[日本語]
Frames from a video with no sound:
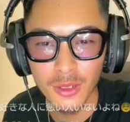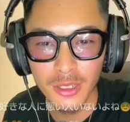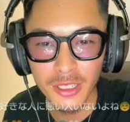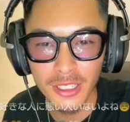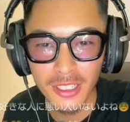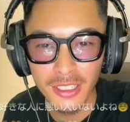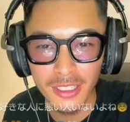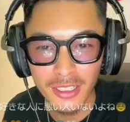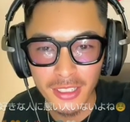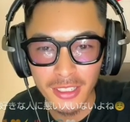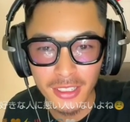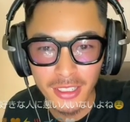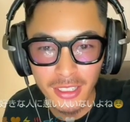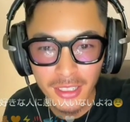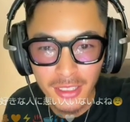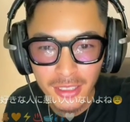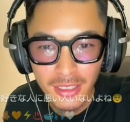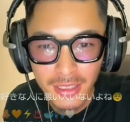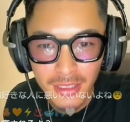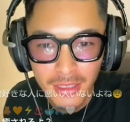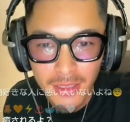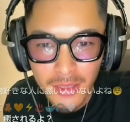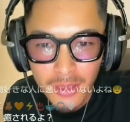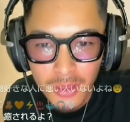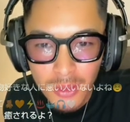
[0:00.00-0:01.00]
声え
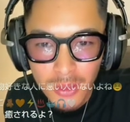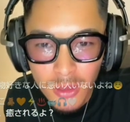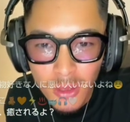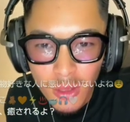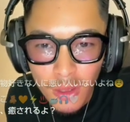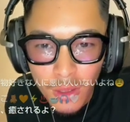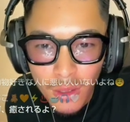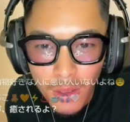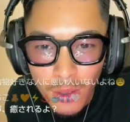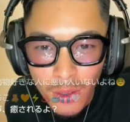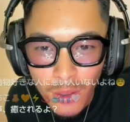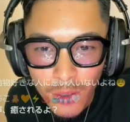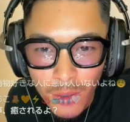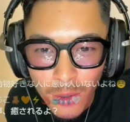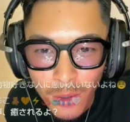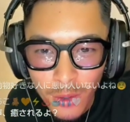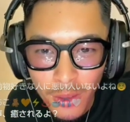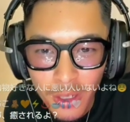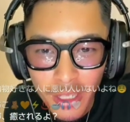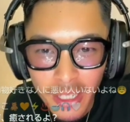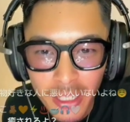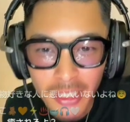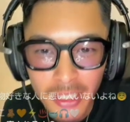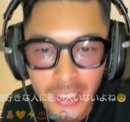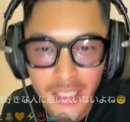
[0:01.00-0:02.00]

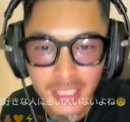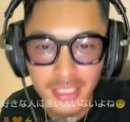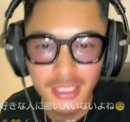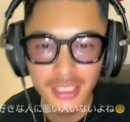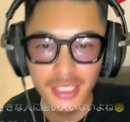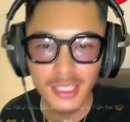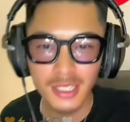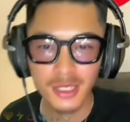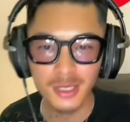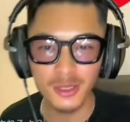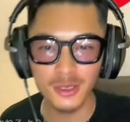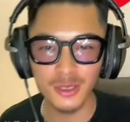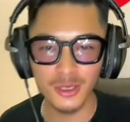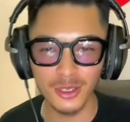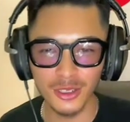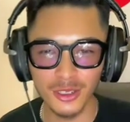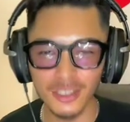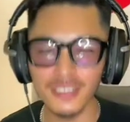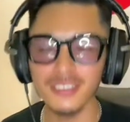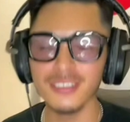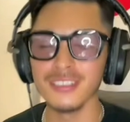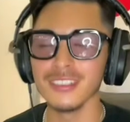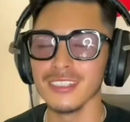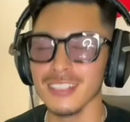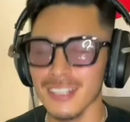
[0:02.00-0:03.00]
声癒される
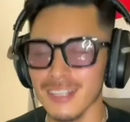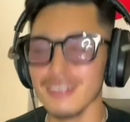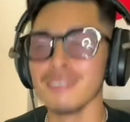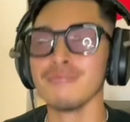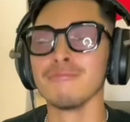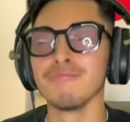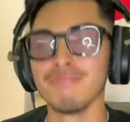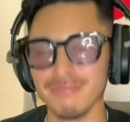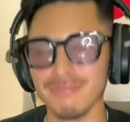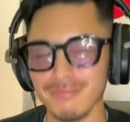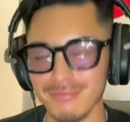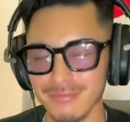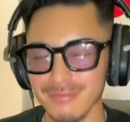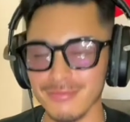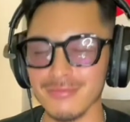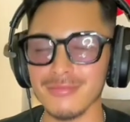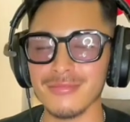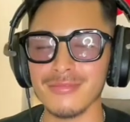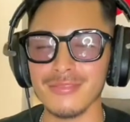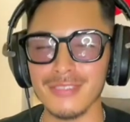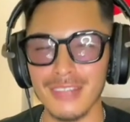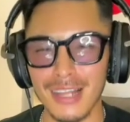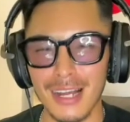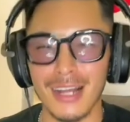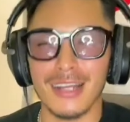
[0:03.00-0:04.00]
よ
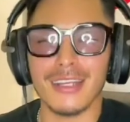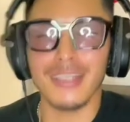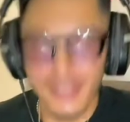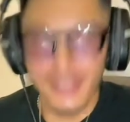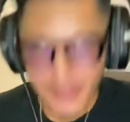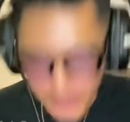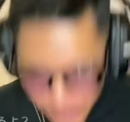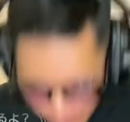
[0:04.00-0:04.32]
あ